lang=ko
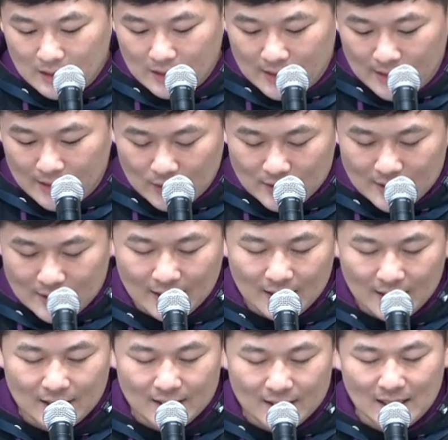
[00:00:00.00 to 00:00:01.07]
어, 사랑의
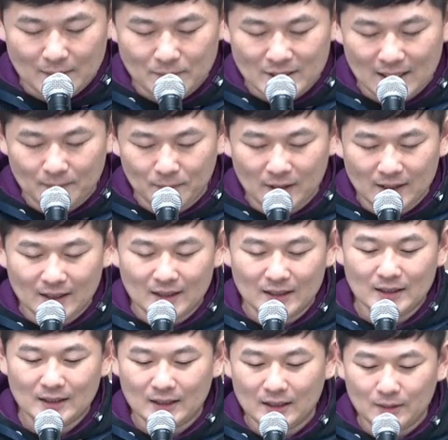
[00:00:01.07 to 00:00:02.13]
하나님 감사합니다.
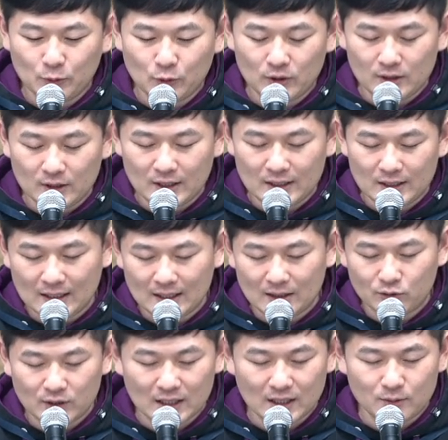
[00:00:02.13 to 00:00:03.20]
하나님 오늘 이사야
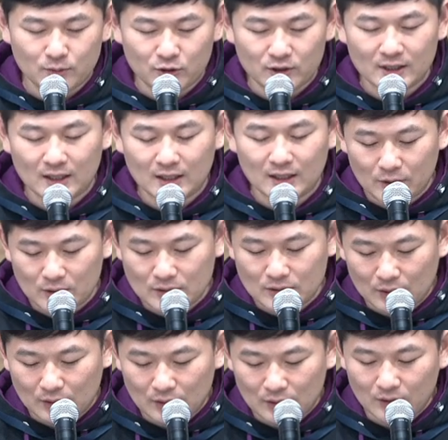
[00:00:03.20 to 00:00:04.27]
9장을
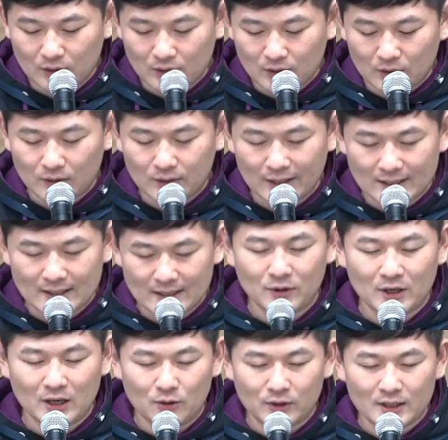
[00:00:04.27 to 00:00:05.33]
묵상하면서 어, 내삶
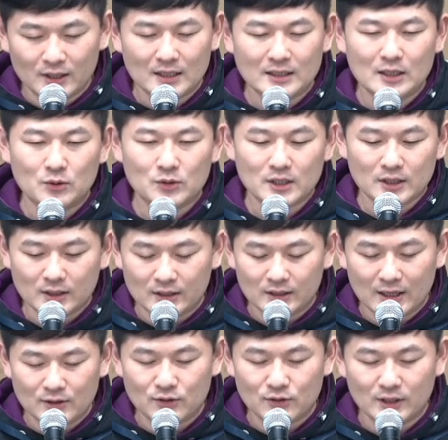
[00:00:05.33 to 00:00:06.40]
가운데 찾아오신 그
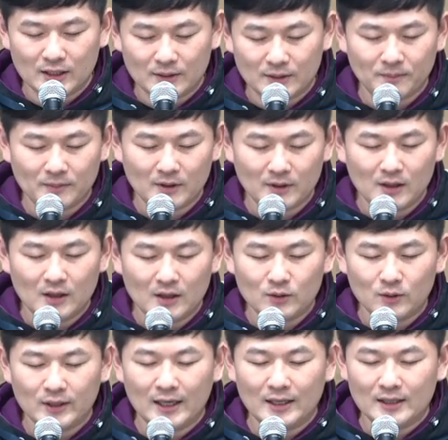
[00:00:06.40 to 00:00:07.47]
예수님 또
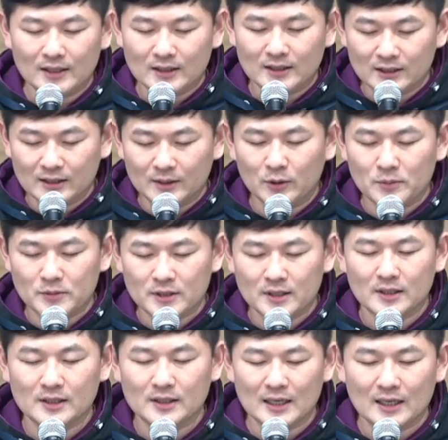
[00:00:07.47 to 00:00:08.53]
나를
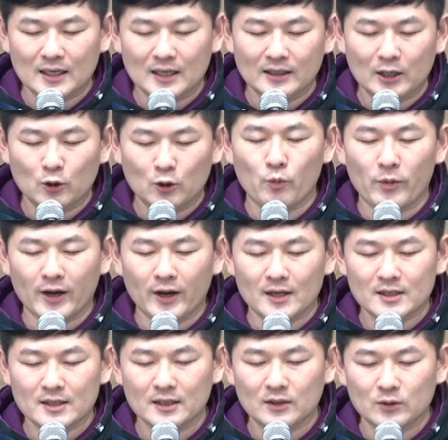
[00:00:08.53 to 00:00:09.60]
끊임없이 사랑한다고
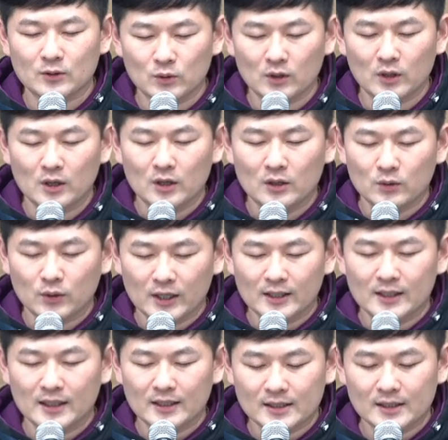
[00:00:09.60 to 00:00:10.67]
고백하시고 또
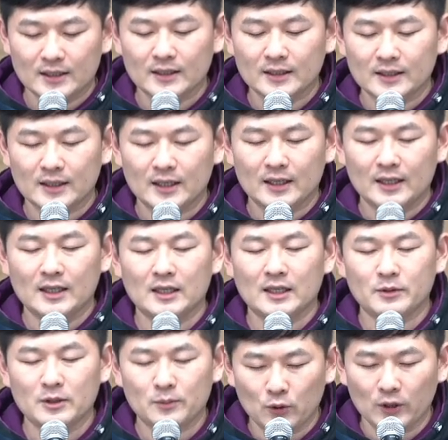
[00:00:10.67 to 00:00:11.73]
기다리시는 그
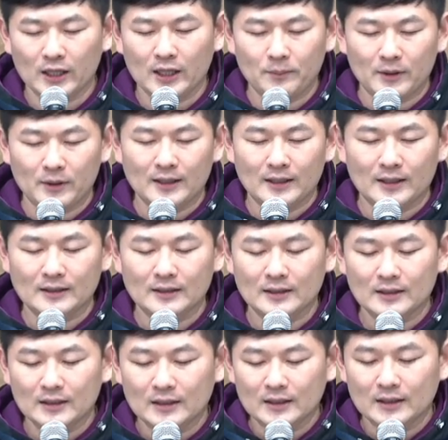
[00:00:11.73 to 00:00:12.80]
하나님을 보게 됩니다.
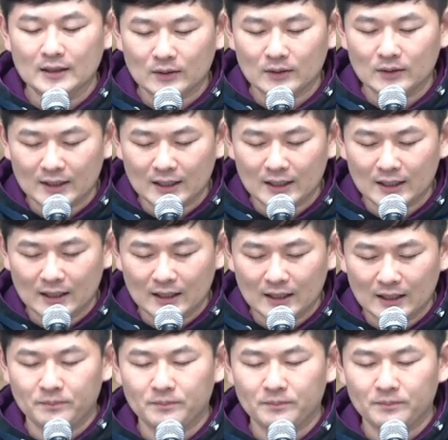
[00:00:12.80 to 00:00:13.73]
어, 하나님